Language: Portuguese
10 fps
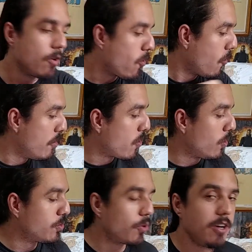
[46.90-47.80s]
com o meu
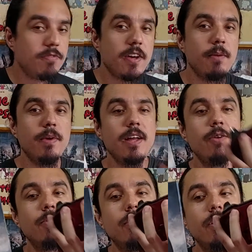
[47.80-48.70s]
controle
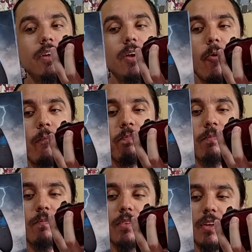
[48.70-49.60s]
vermelho.
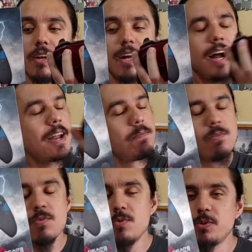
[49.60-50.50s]
Cara,
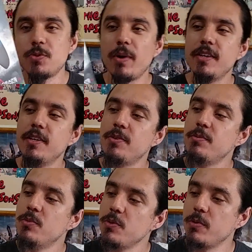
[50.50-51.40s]
muito maneiro,
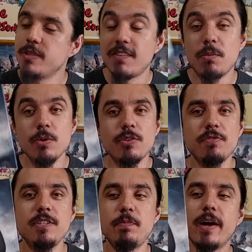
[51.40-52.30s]
muito. Eu tava muito
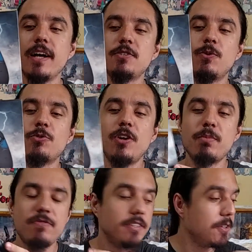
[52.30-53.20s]
afim de pegar esse controle
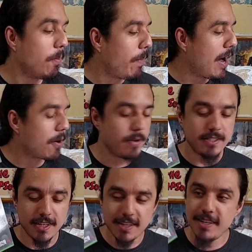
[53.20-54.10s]
para fazer o par com
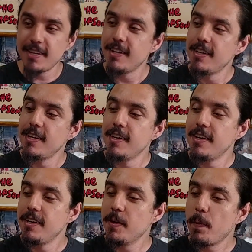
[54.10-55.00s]
esse aqui.
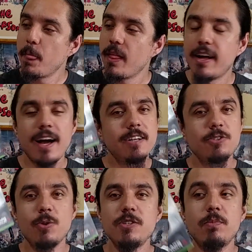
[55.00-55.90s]
Cara,
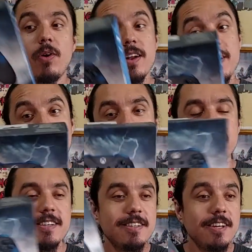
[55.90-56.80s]
show de bola. Eu
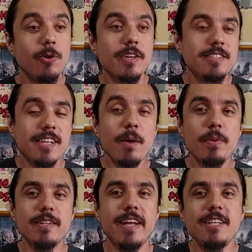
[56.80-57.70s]
que, eu que
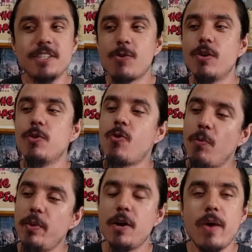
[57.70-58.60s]
sempre, desde que quando eu
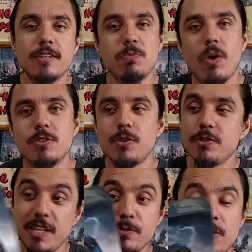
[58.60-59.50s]
comprei o Xbox One, eu
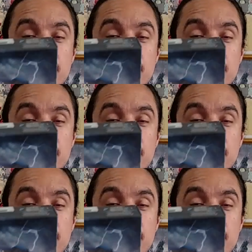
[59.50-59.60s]
sempre só